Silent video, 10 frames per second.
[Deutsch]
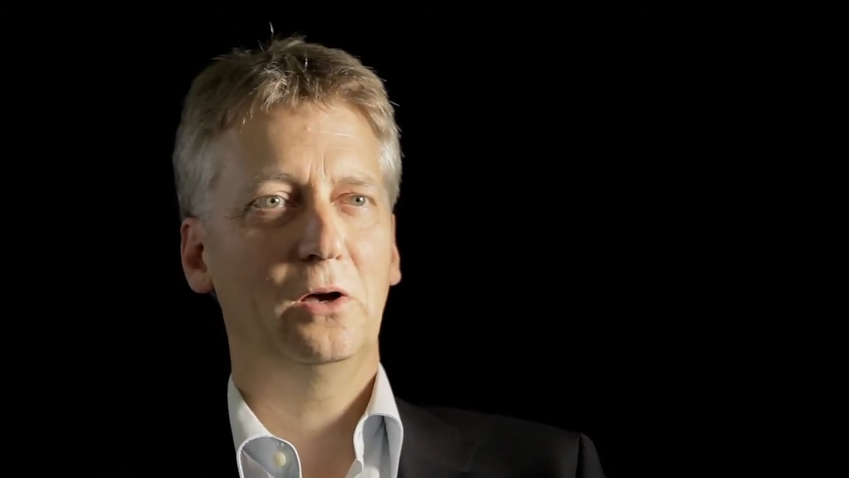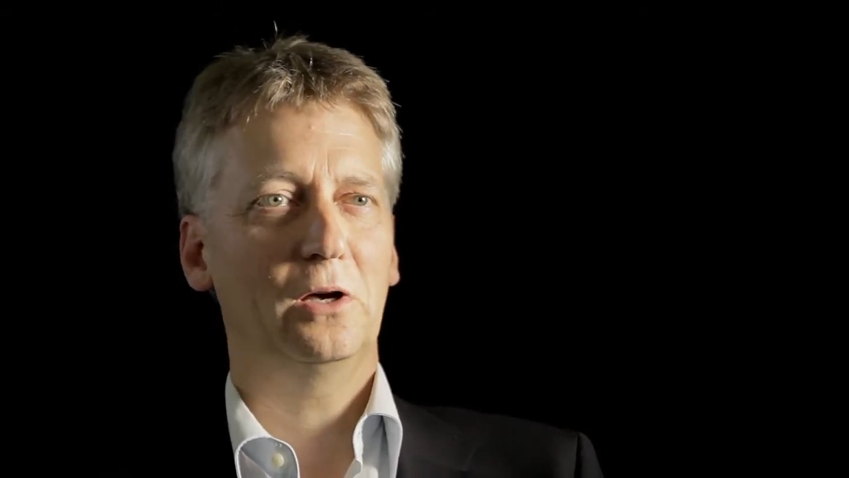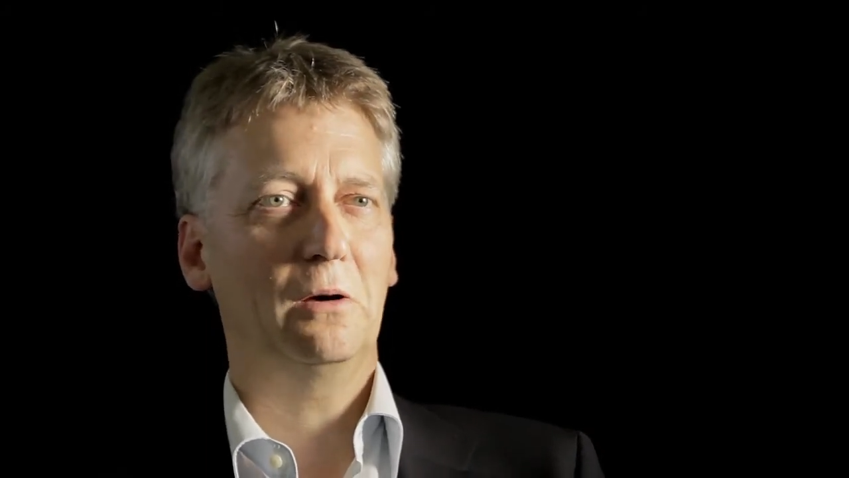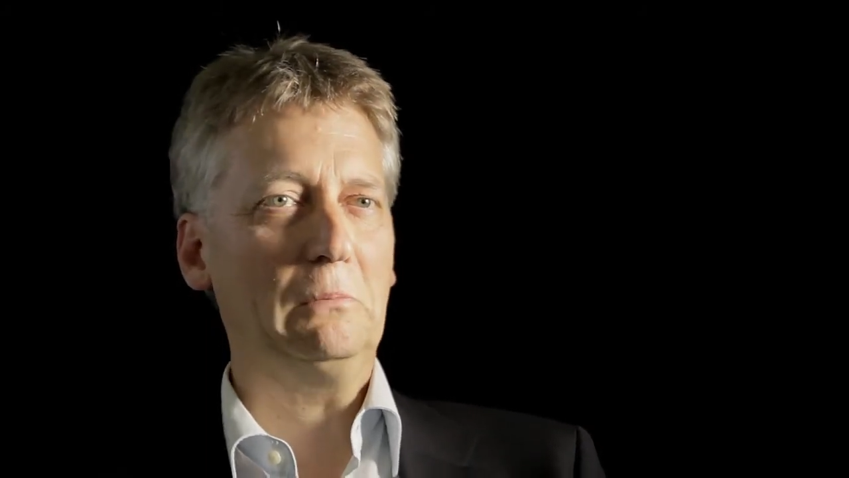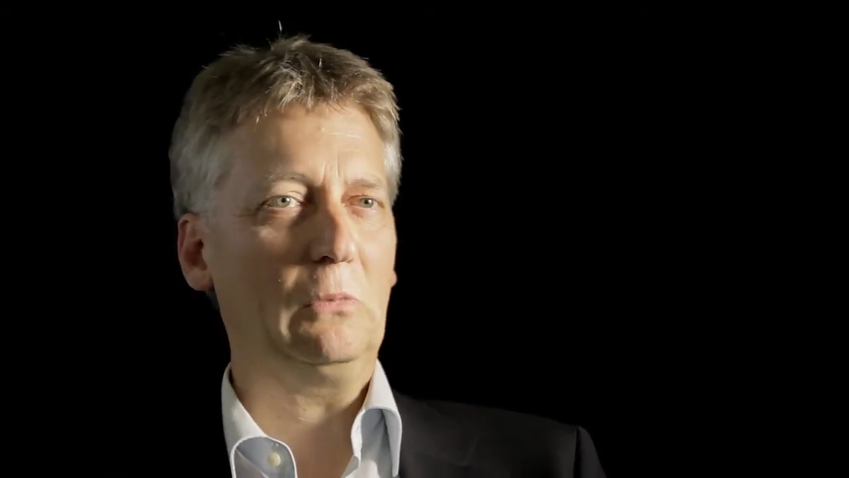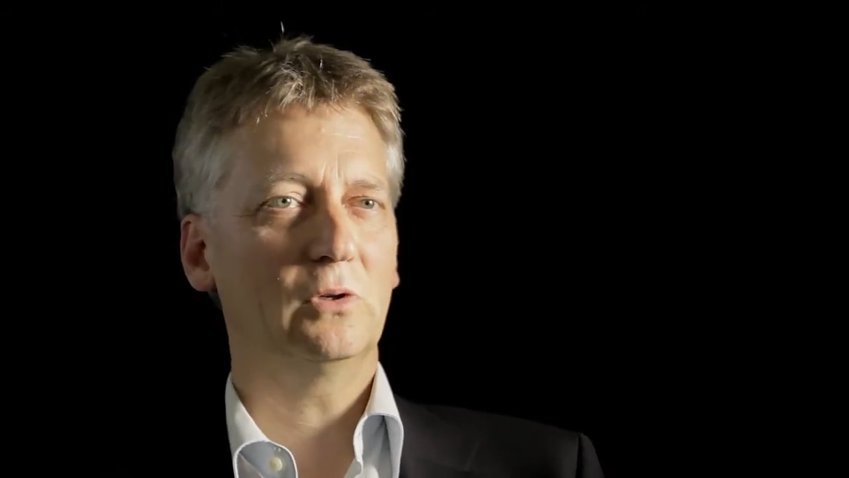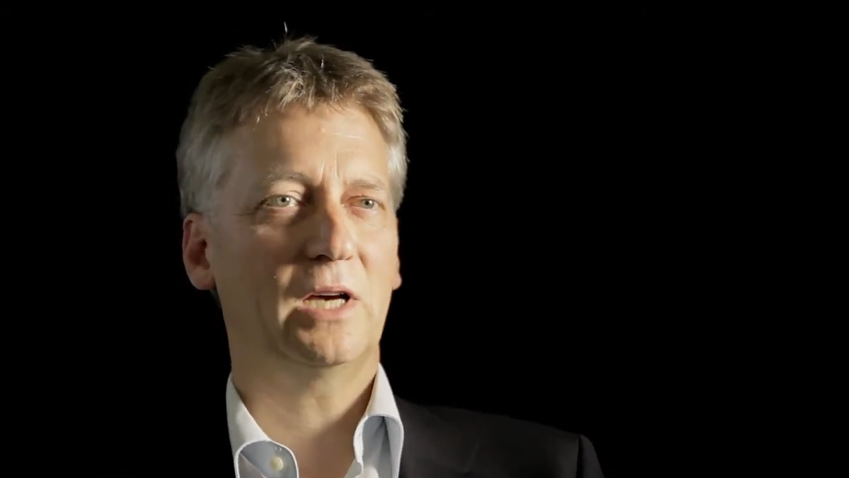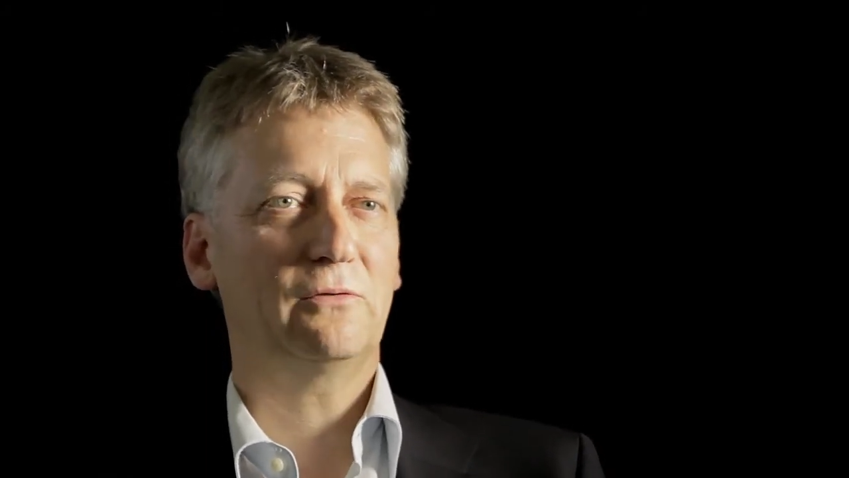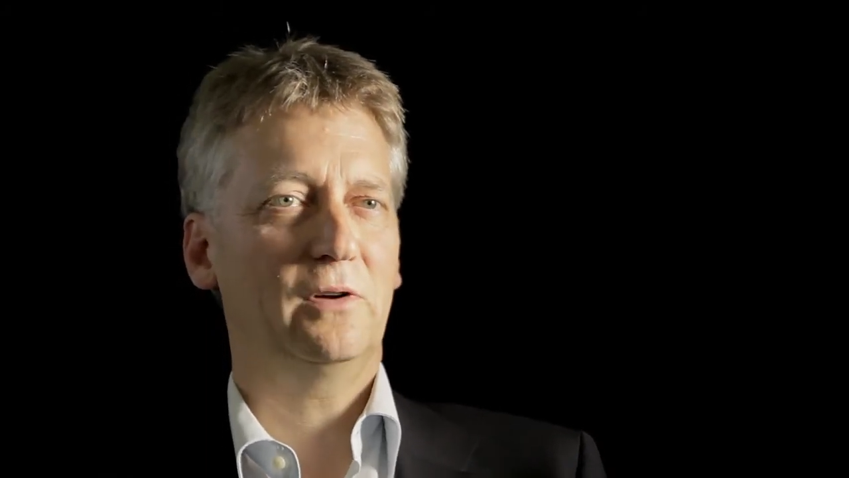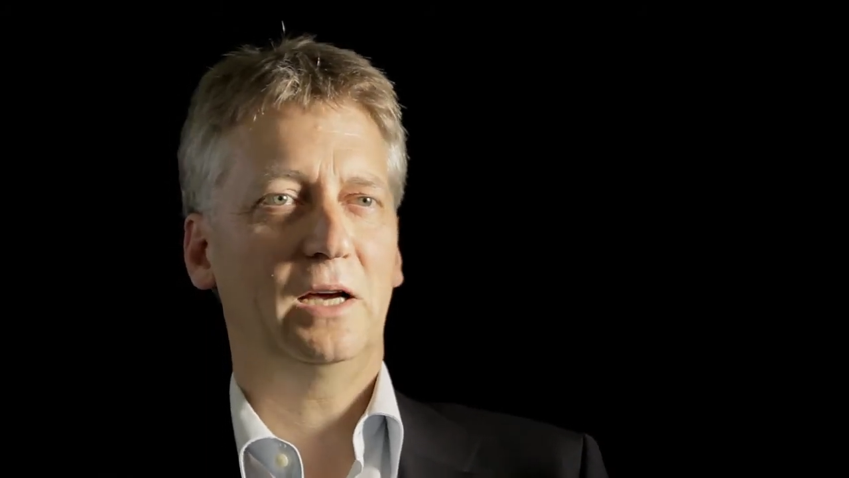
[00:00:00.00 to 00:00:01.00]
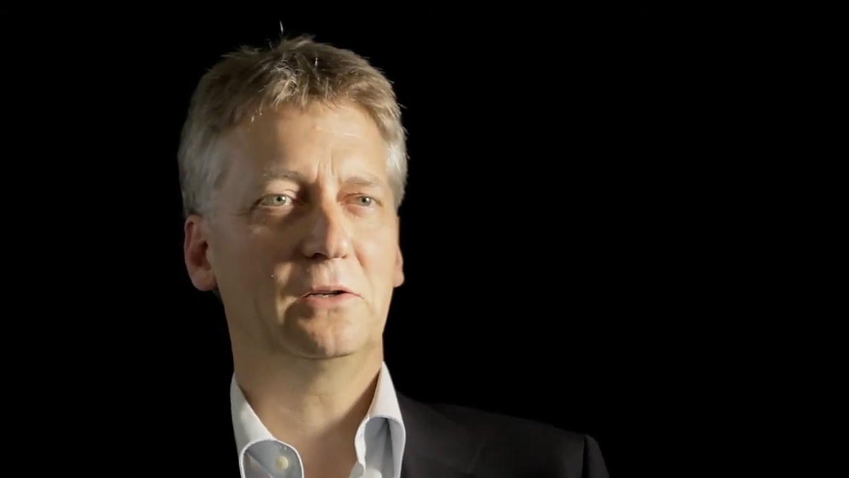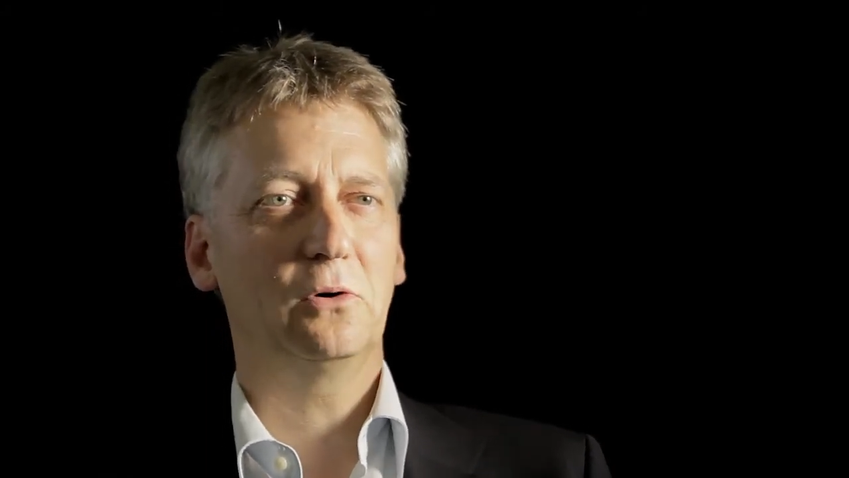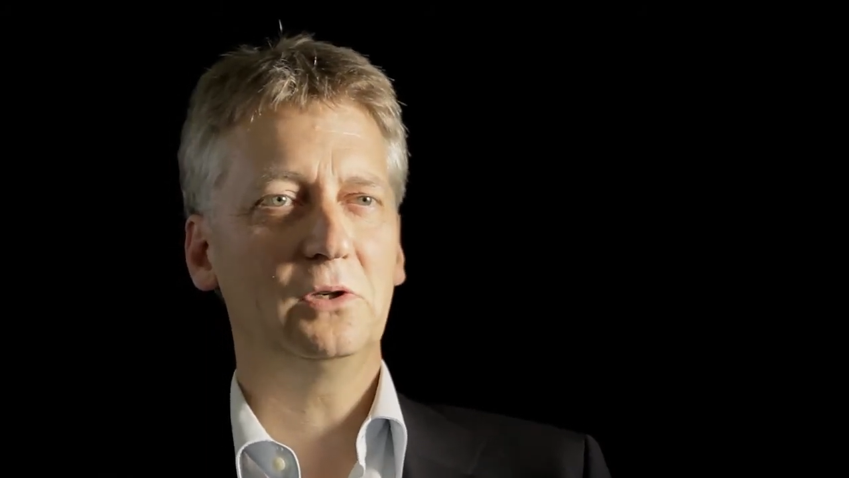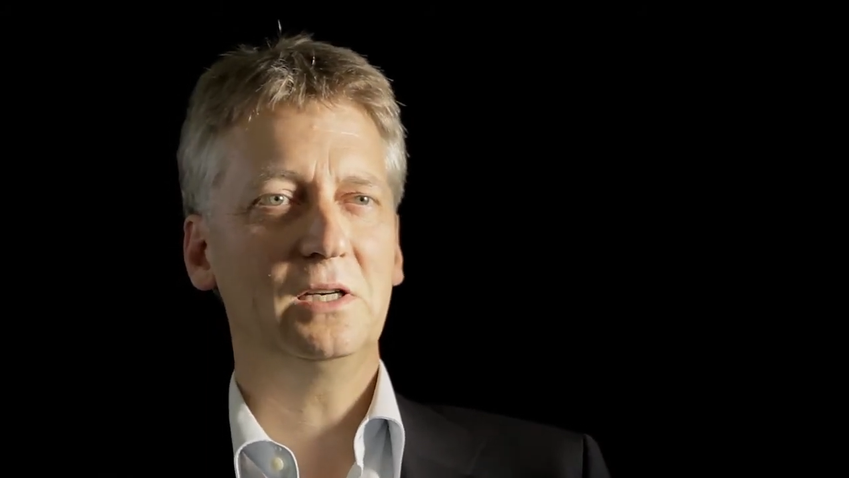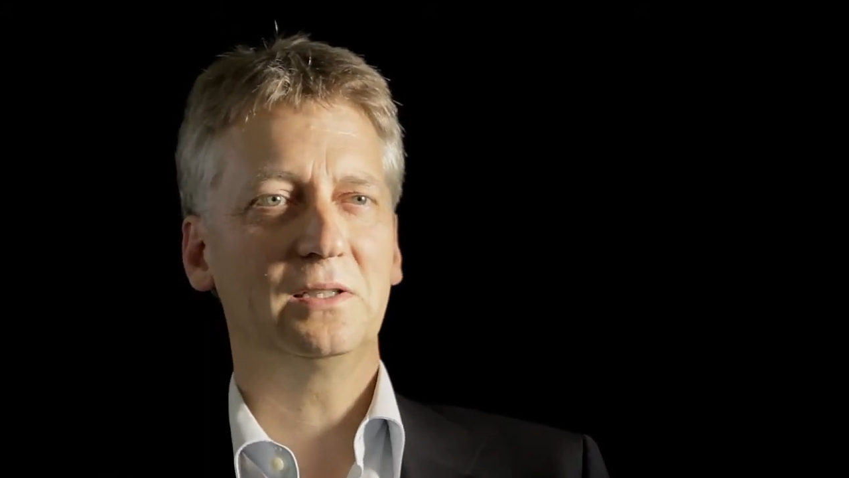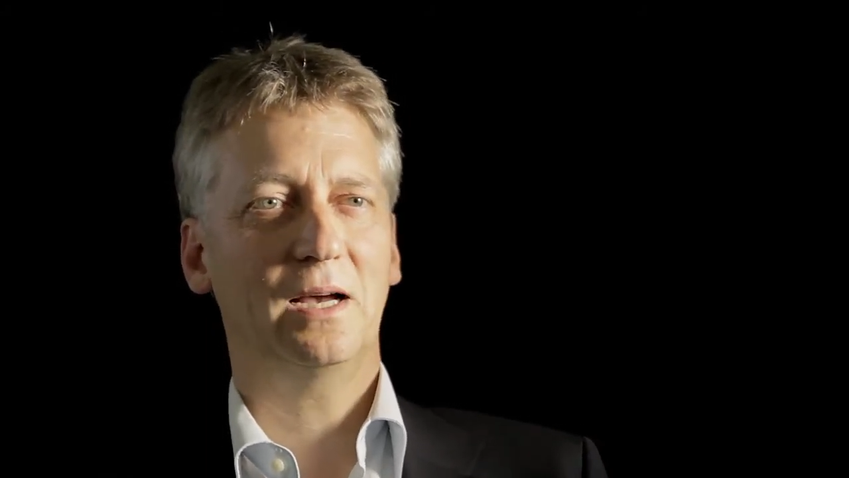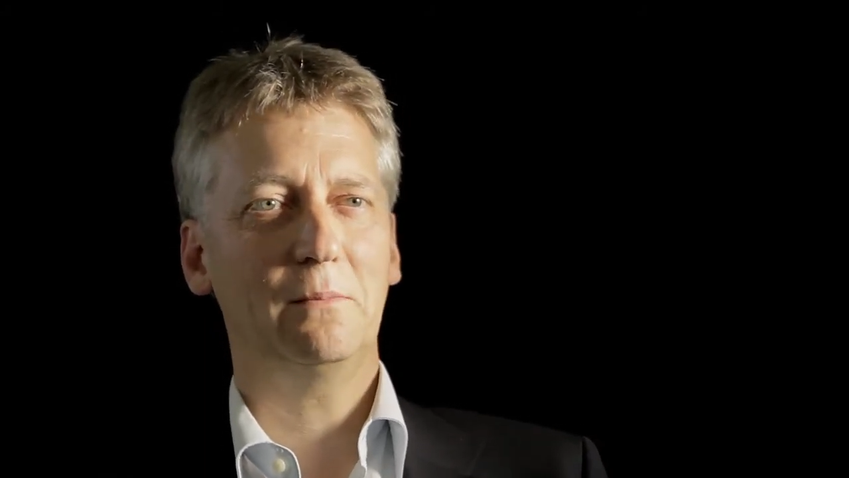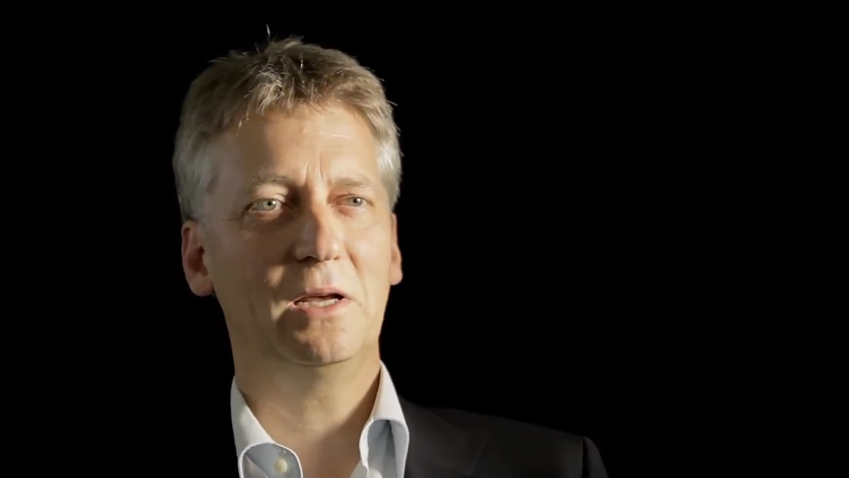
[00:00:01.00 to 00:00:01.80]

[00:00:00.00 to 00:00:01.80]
ähm, und hat vielleicht noch nie in seinem